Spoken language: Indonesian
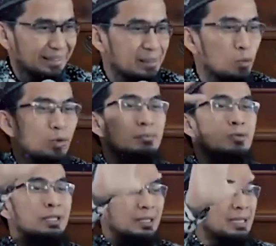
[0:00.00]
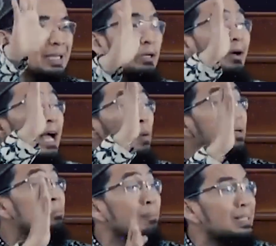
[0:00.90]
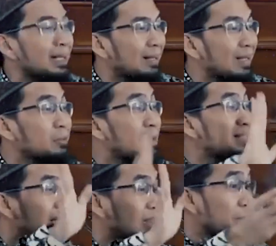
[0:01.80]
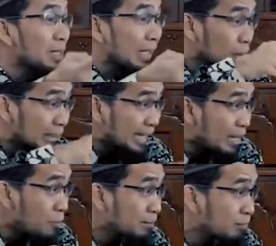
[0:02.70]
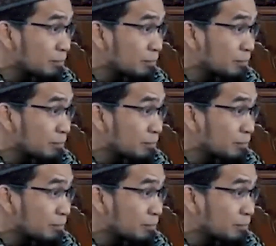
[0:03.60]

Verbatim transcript: Di muka bumi ini kalau kawan membenarkan wajar, tapi kalau lawan